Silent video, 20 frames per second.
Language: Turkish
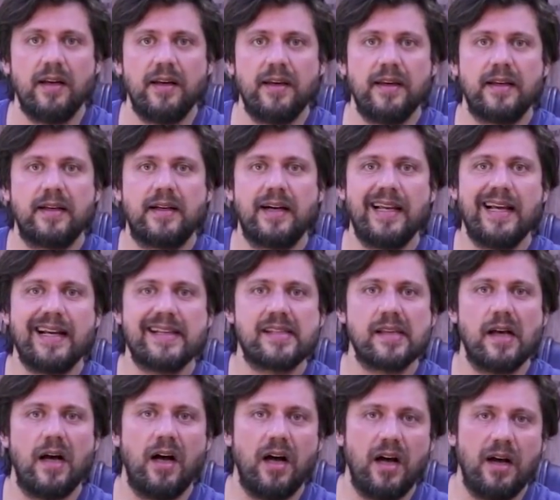E,
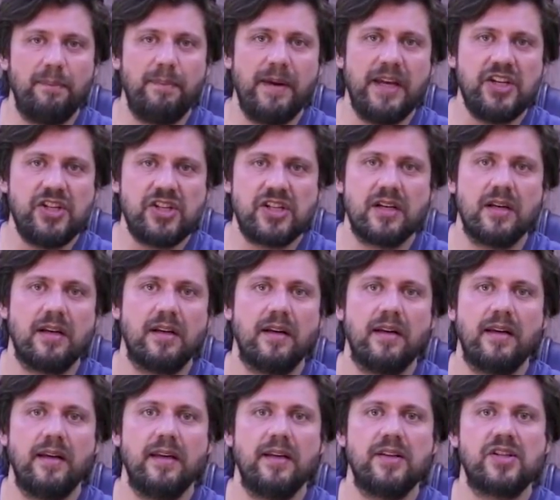Galaxy A5
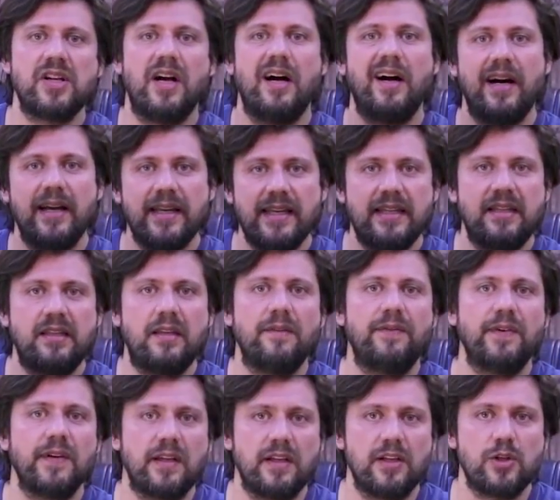e, işte A7'de
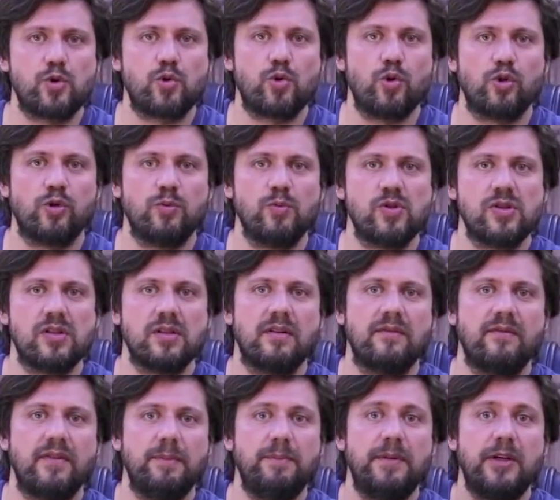falan alışık olduğumuz
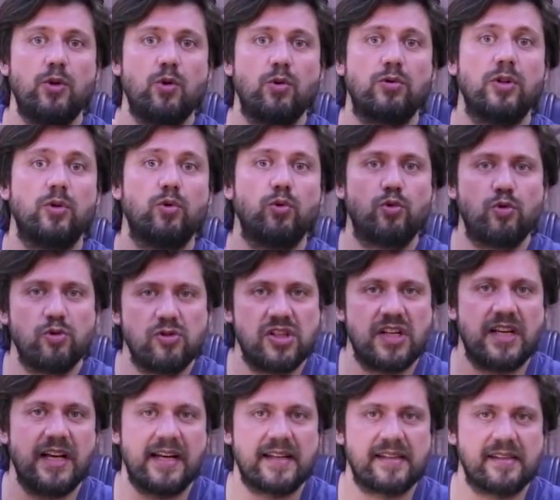ve
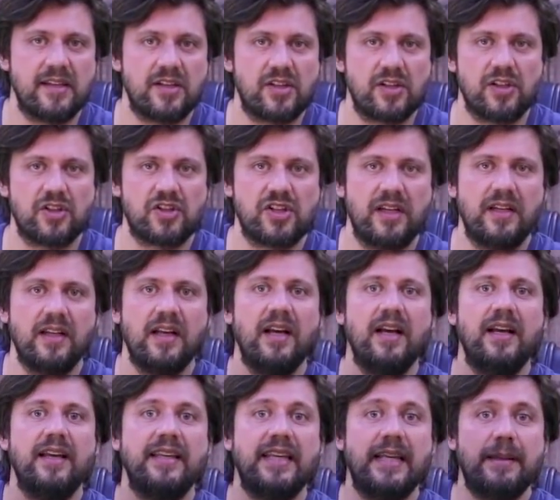1.9 GHz'inde çalışan
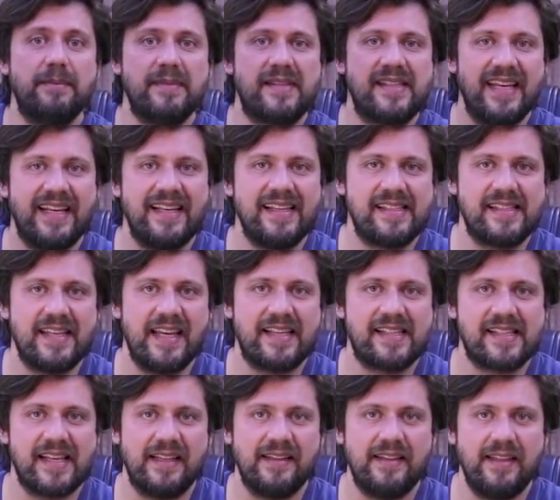
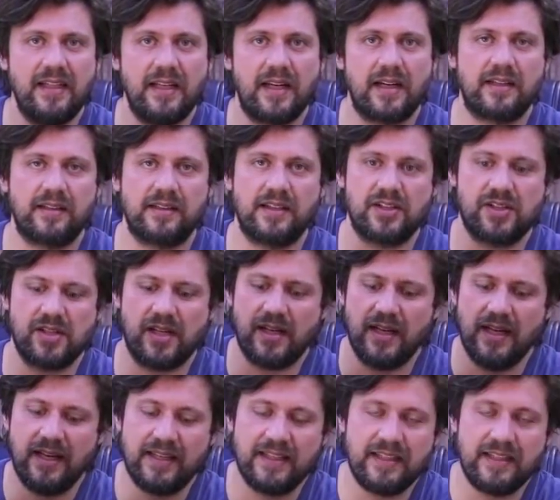7880 değil arkadaşlar.